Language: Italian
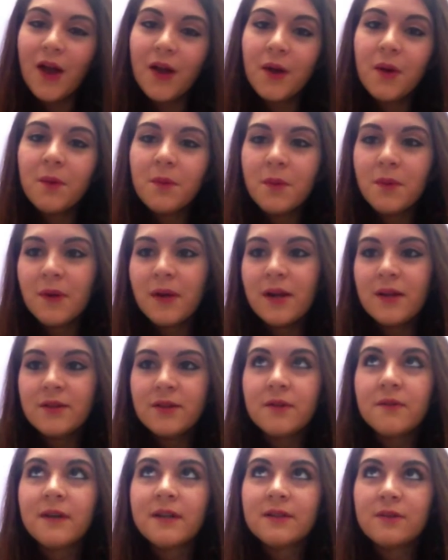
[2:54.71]
Comunque l'ho
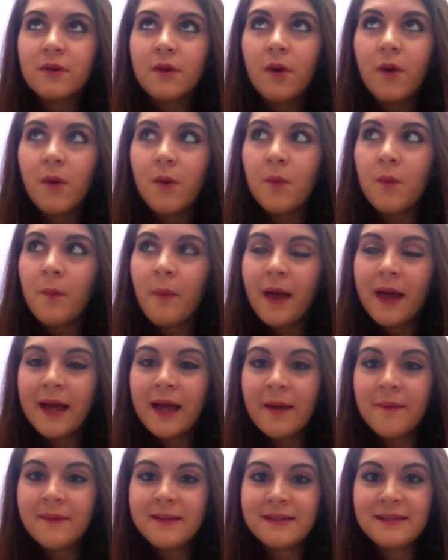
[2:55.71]
trovato un
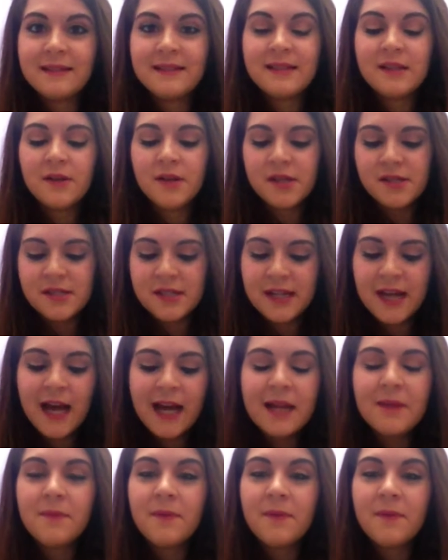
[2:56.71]
manga abbastanza originale,